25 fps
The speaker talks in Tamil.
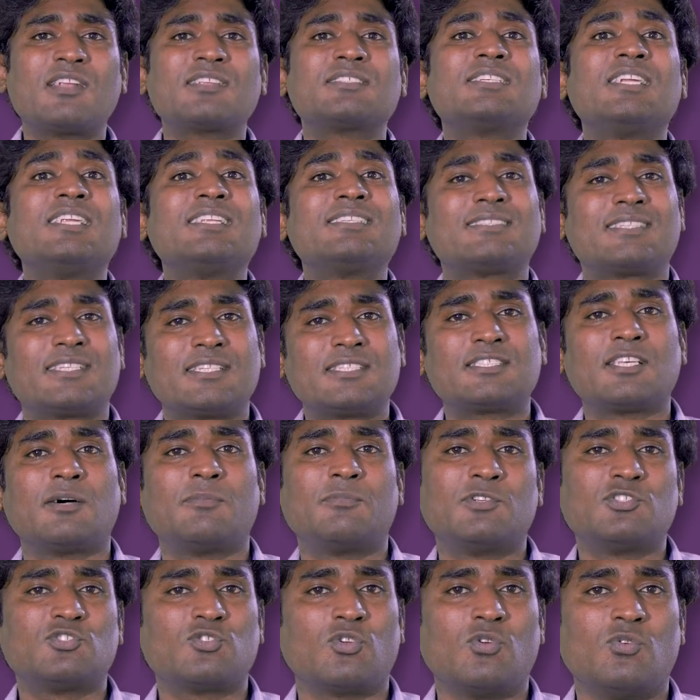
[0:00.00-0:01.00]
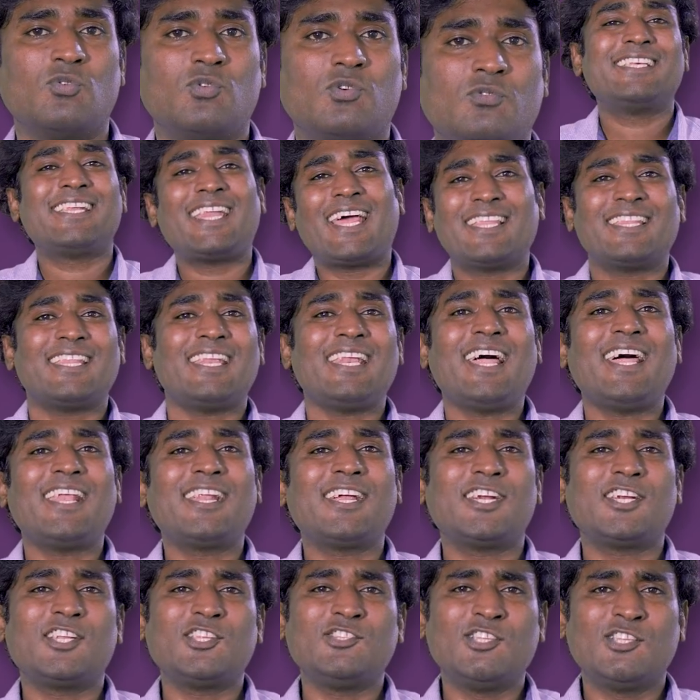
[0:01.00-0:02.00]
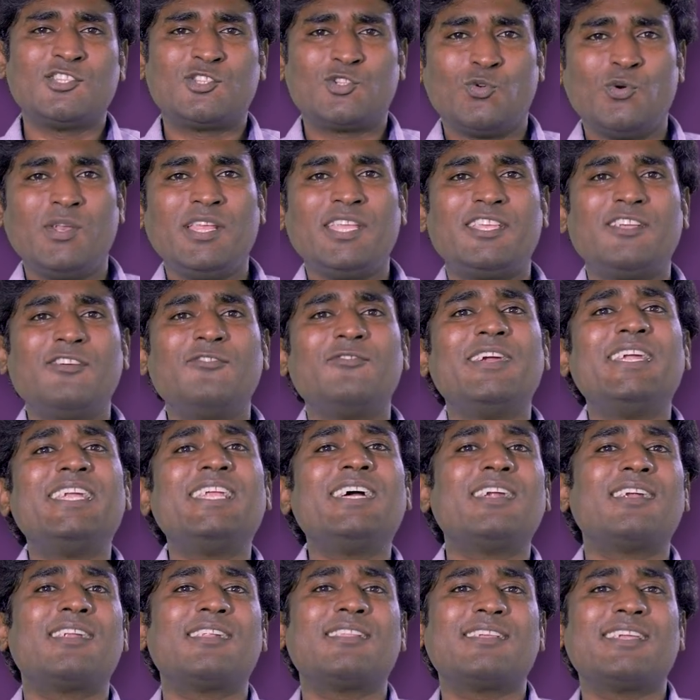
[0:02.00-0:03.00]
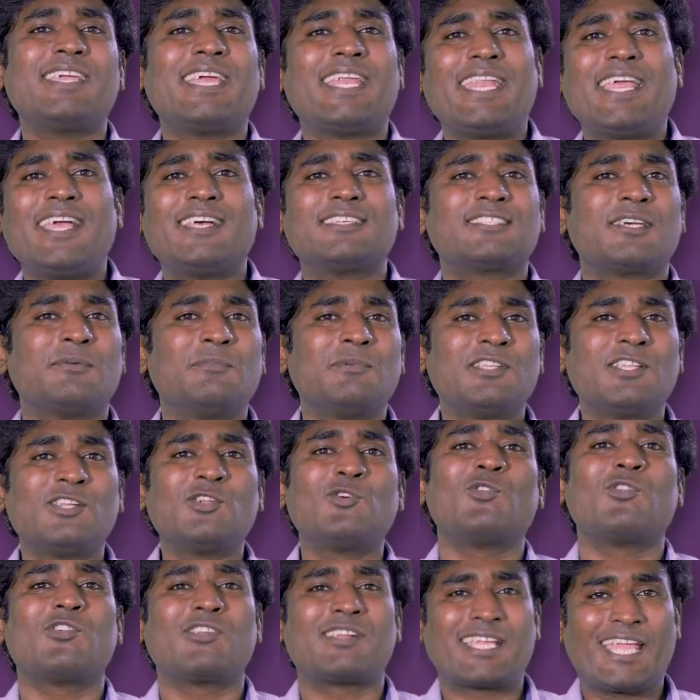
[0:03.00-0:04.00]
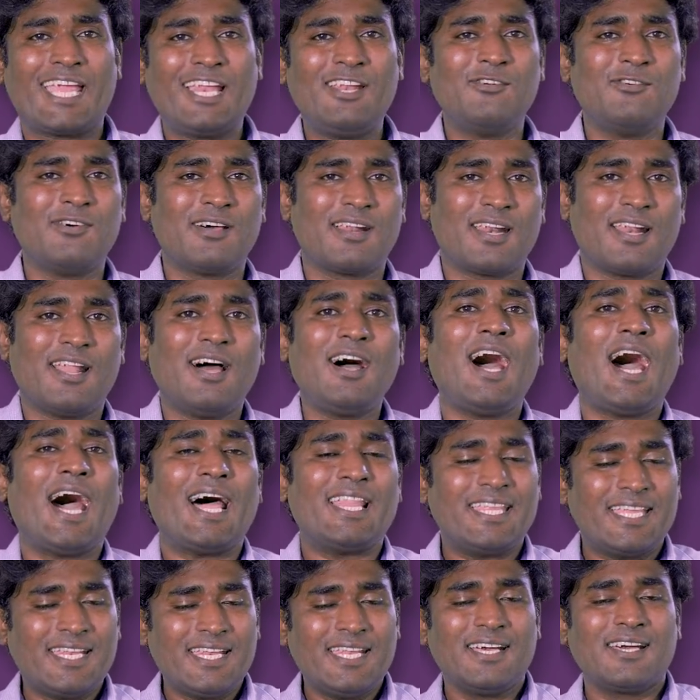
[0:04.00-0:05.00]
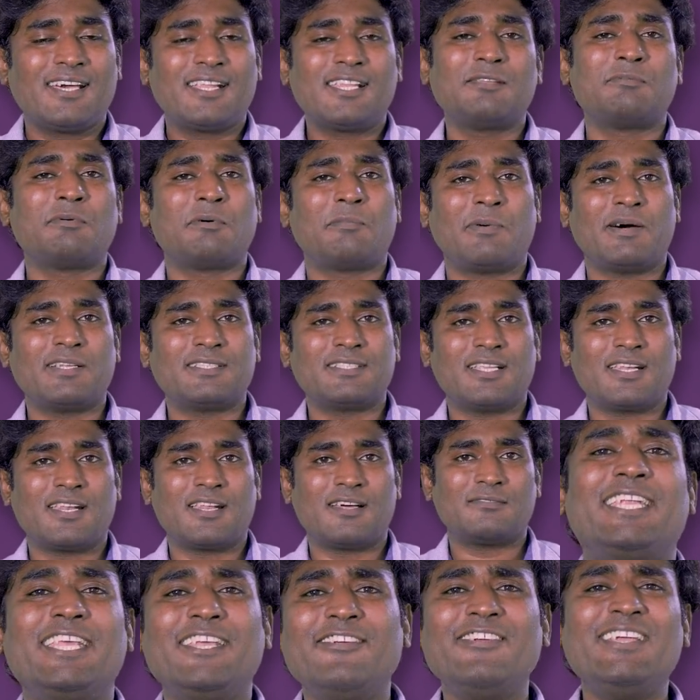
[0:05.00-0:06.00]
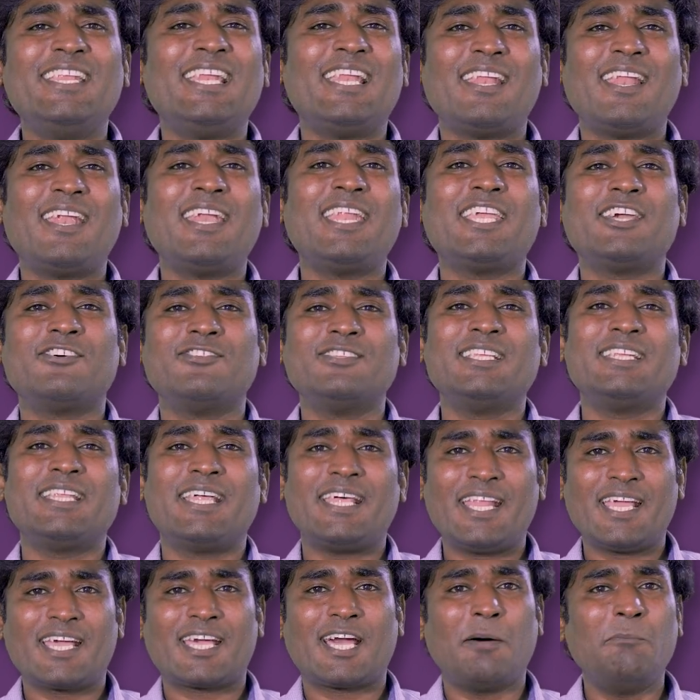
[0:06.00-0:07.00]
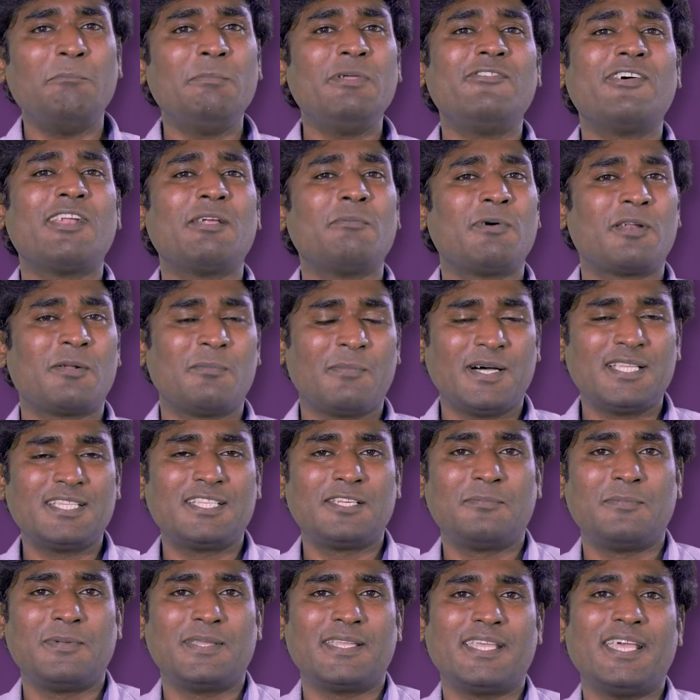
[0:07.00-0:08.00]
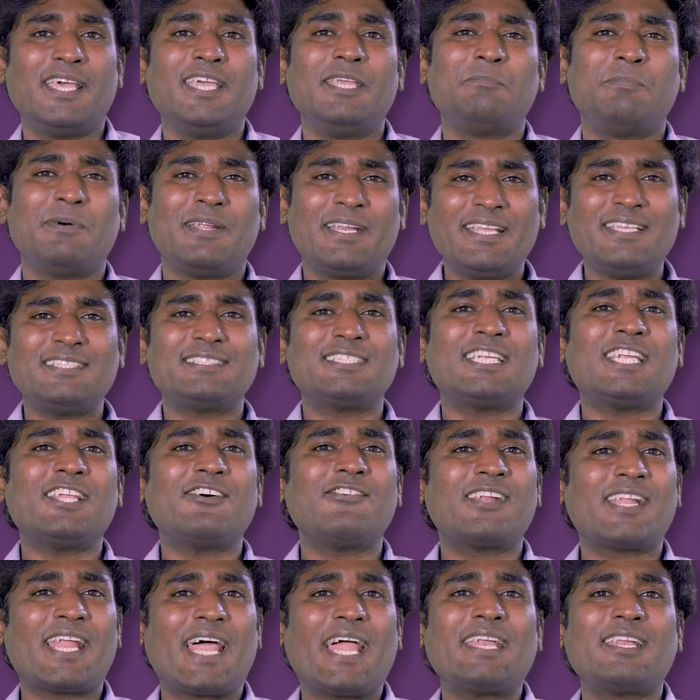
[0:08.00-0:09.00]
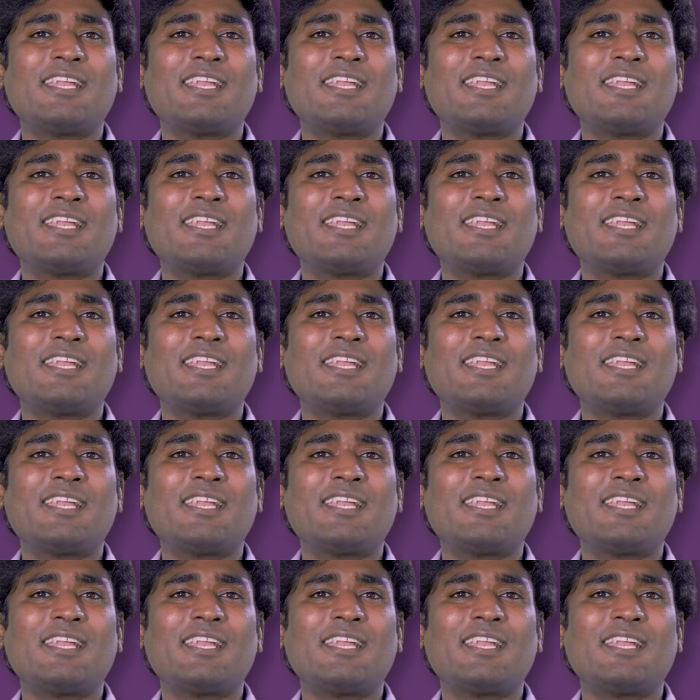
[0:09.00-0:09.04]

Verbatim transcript: டார்ஷனல் ஸ்ட்ரெஸ் அப்படின்னு சொல்லுவோம் சரி அதெல்லாம் இருக்கட்டும் இந்த துணிக்கும் வீடு கட்டுறதுக்கு என்னையா சம்மந்தம்னு ஒரு கேள்வி வரலாம் அது என்னங்கிறது இப்போ பார்த்தலாம் டிவிலலாம் நீங்கள் வந்து நிறைய கம்பி விளம்பரம் பார்த்துருப்பீங்க இப்போ ரீசெண்டாக வர